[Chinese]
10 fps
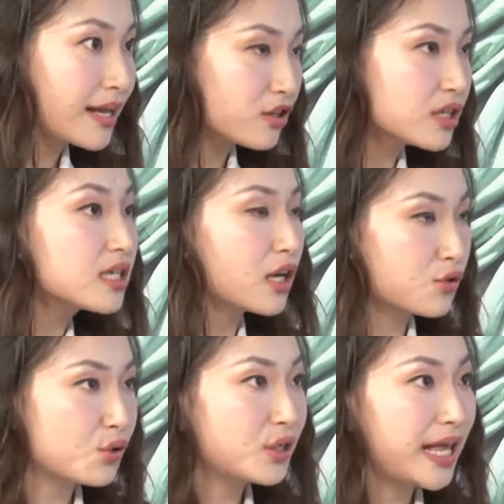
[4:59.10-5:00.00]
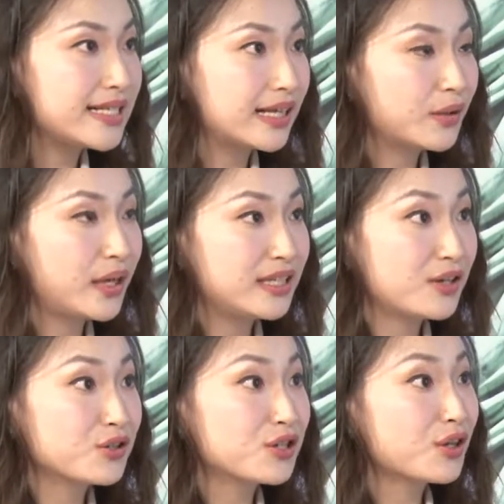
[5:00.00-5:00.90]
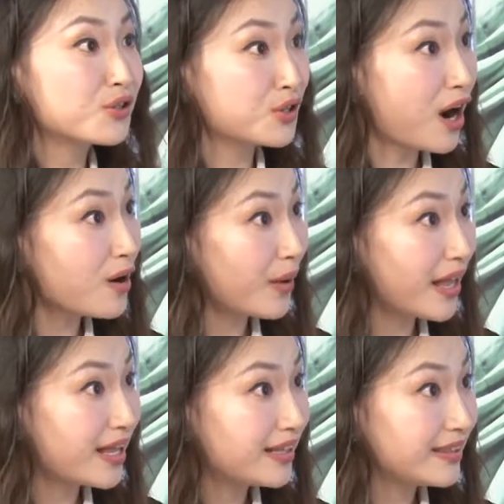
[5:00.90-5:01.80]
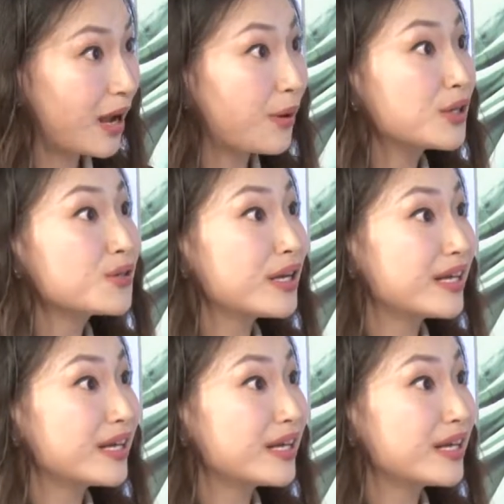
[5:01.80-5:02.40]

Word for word: 照正常税率来讲的话，您要挣到十二万，打完税